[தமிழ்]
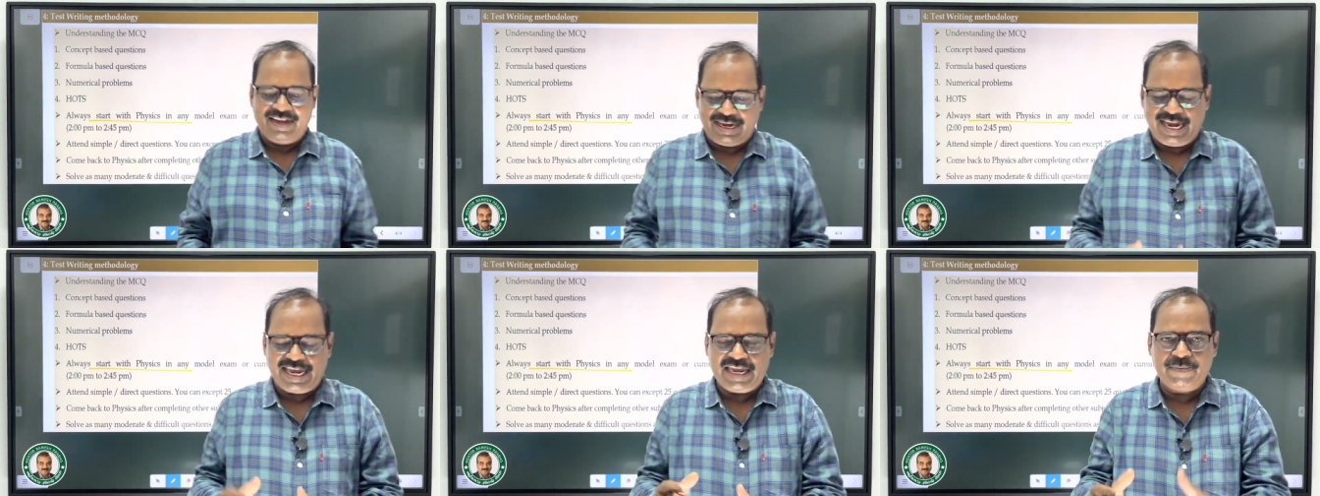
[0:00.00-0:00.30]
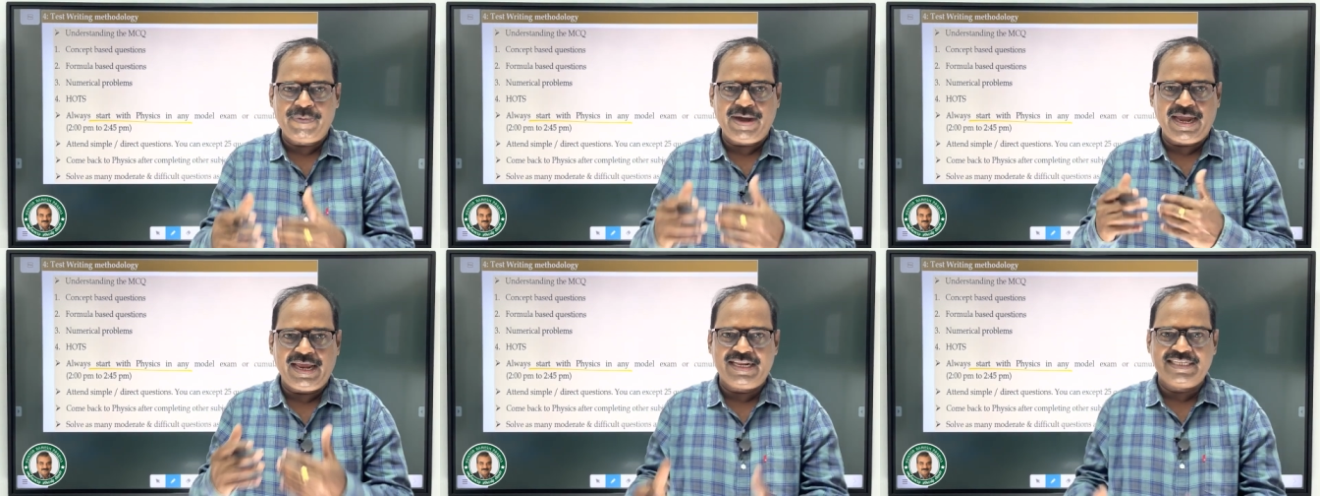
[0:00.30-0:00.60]
கை
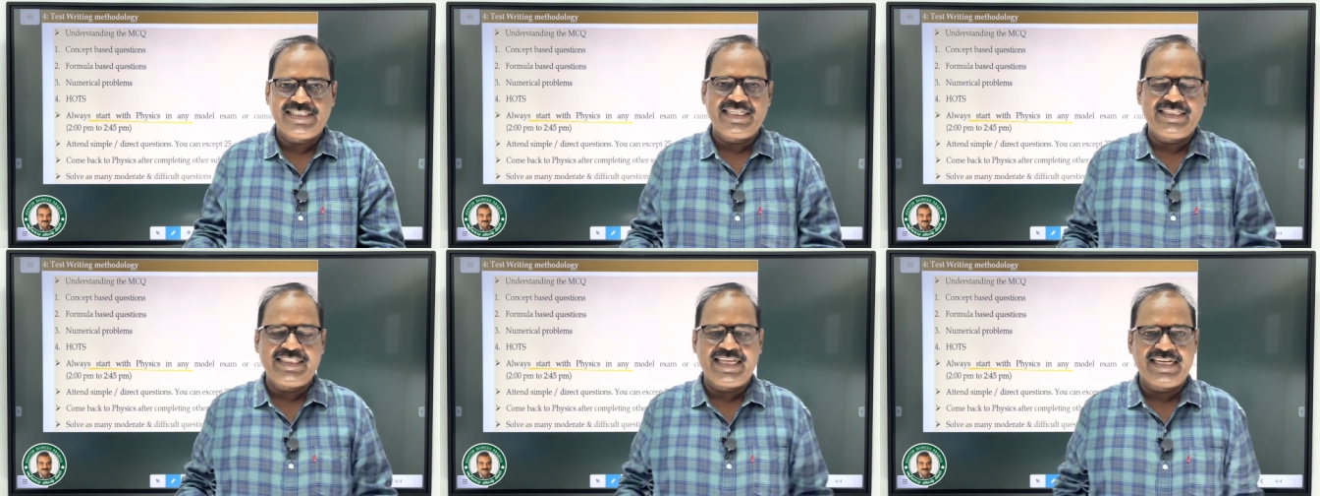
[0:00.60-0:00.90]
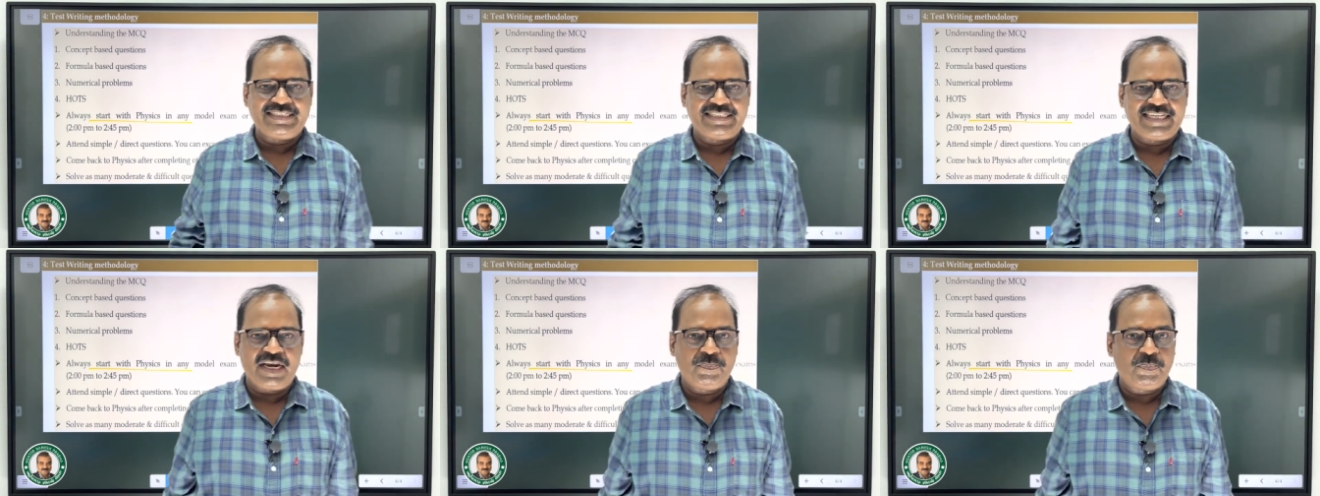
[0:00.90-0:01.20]
பயாலஜிக்கு
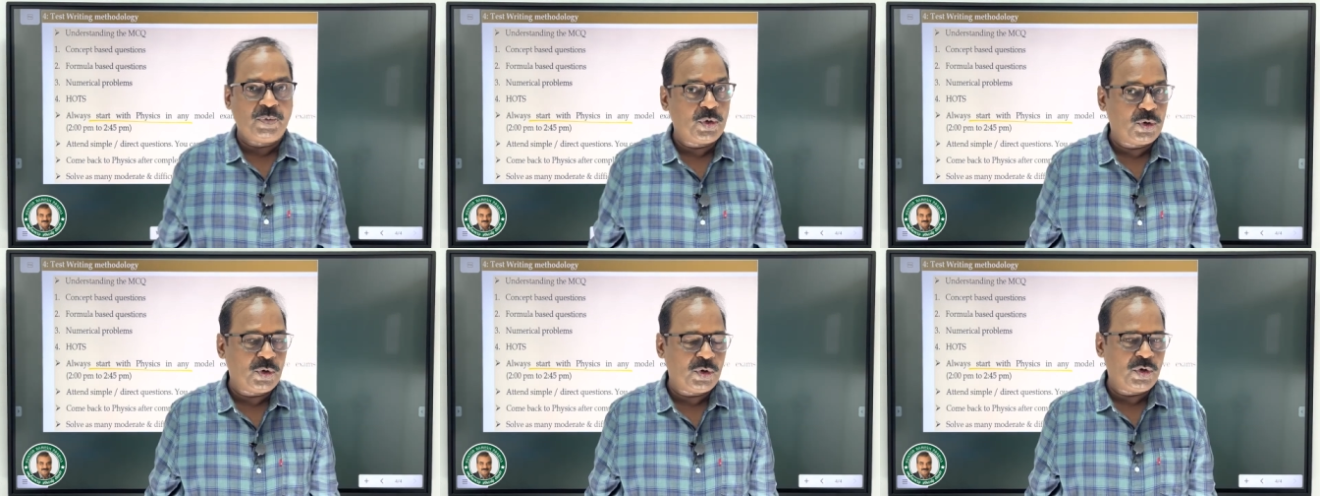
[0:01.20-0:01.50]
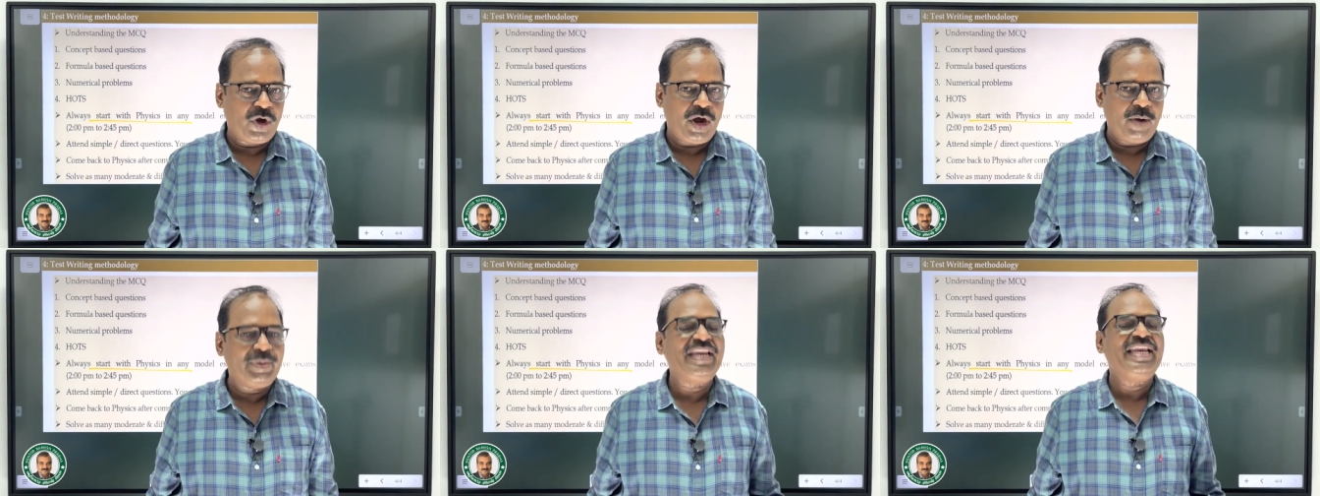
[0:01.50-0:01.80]
தான் சார்
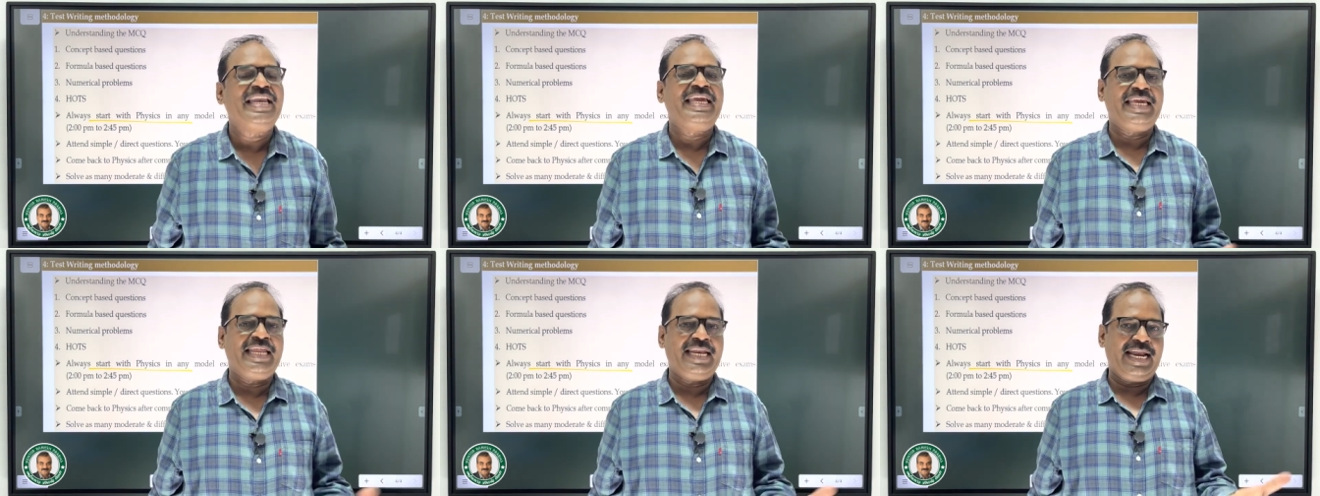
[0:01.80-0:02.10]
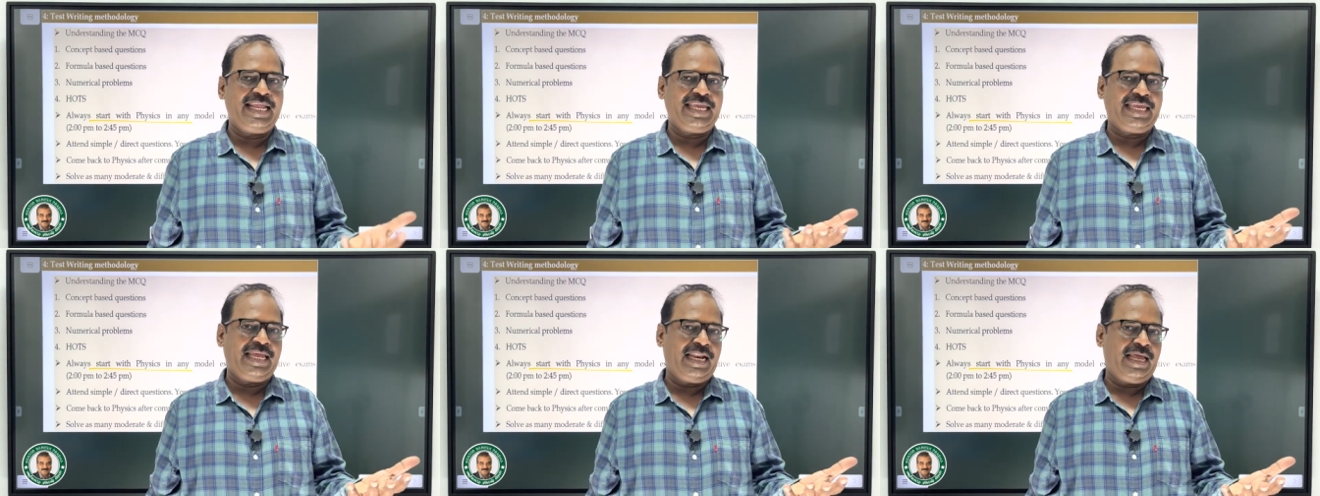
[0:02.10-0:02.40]
போகும் அப்படின்னு நீங்கள்
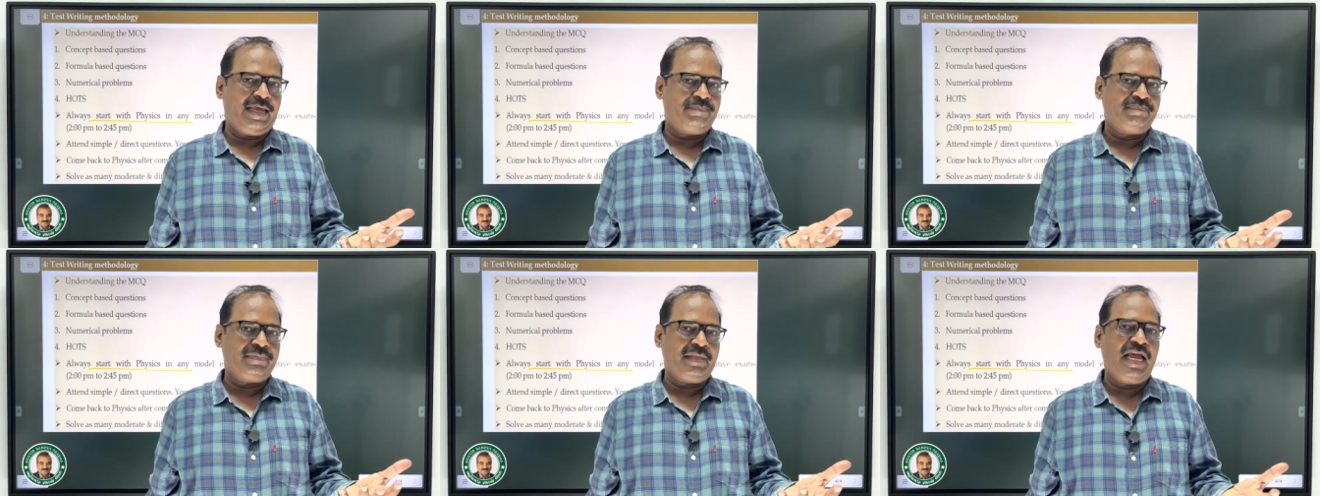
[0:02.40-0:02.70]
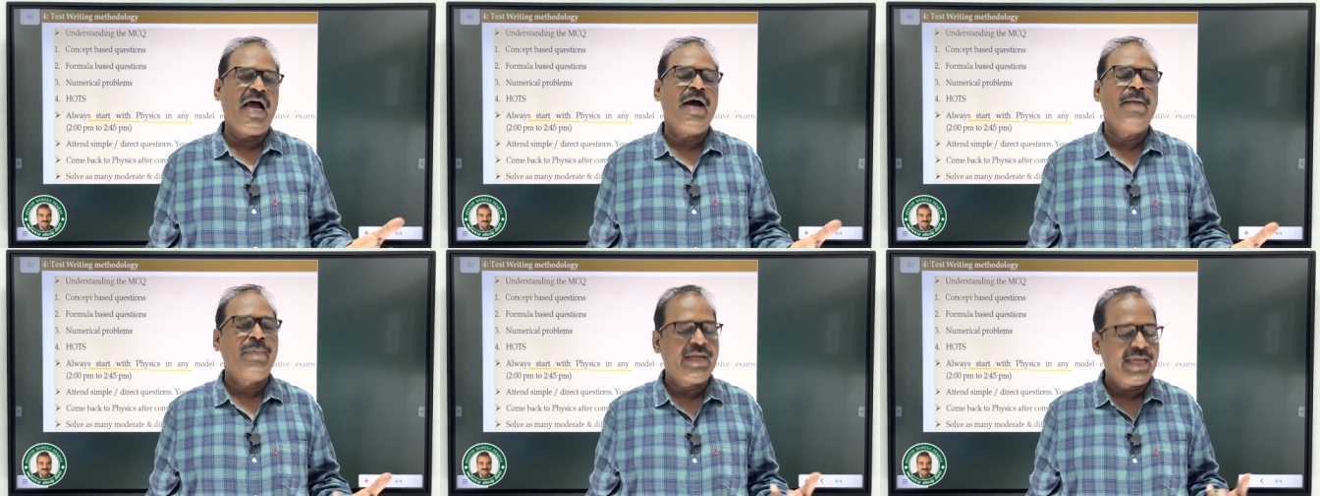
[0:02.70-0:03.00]
நினைக்கலாம்
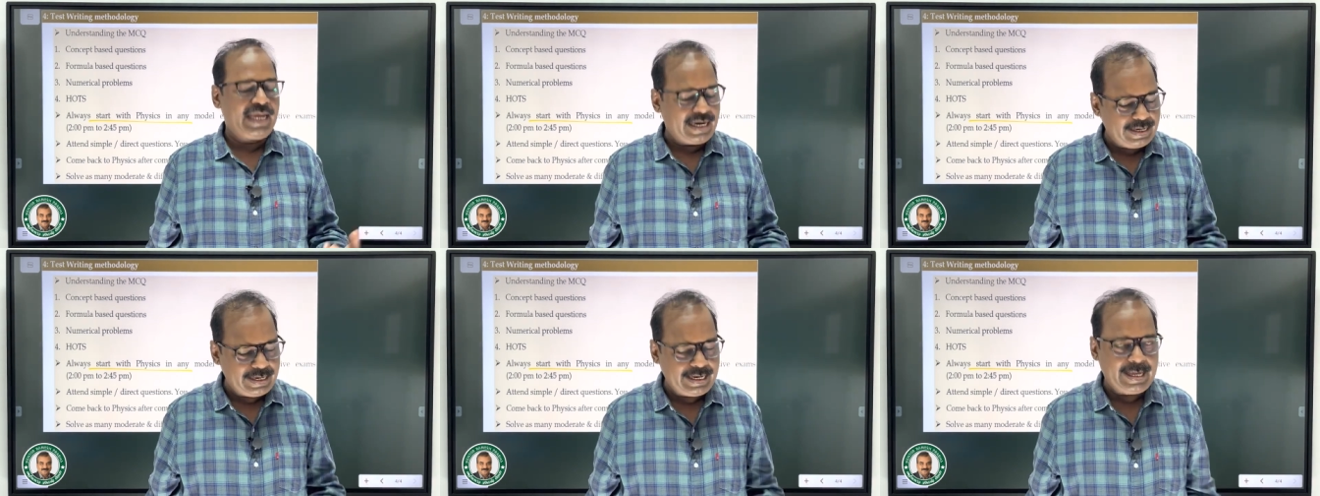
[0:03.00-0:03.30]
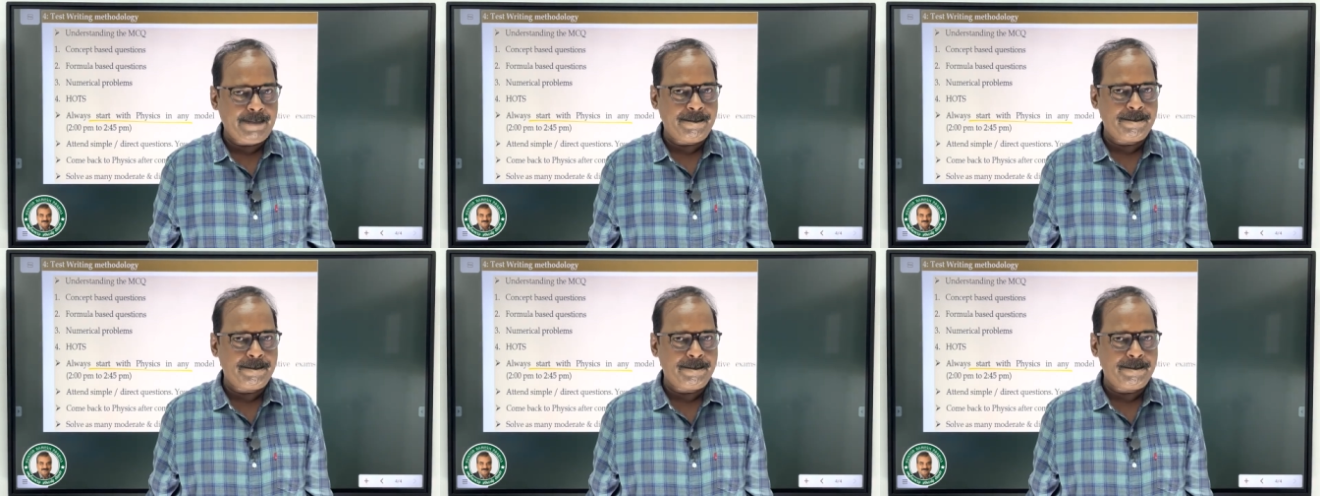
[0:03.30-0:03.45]
அப்படி அல்ல